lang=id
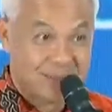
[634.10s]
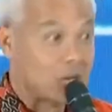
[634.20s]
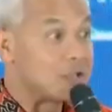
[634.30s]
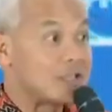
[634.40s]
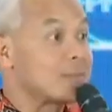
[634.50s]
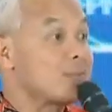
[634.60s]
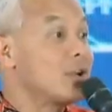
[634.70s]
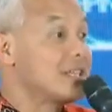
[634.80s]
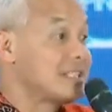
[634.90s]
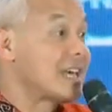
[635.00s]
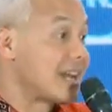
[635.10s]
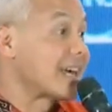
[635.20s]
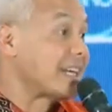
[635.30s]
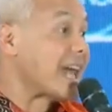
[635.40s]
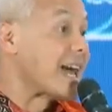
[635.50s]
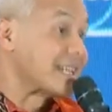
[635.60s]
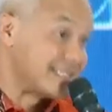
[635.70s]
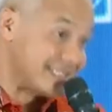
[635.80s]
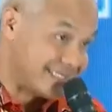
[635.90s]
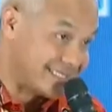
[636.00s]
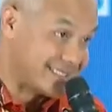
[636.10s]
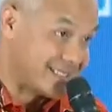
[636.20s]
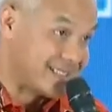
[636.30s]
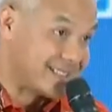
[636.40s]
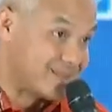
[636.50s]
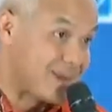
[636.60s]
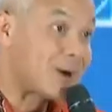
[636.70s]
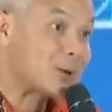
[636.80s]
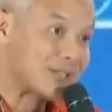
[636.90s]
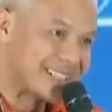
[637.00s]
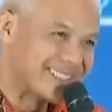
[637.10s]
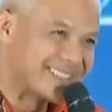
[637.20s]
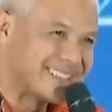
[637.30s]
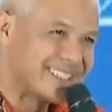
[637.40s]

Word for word: Beliau istri polisi yang legendaris, Pak Hugen.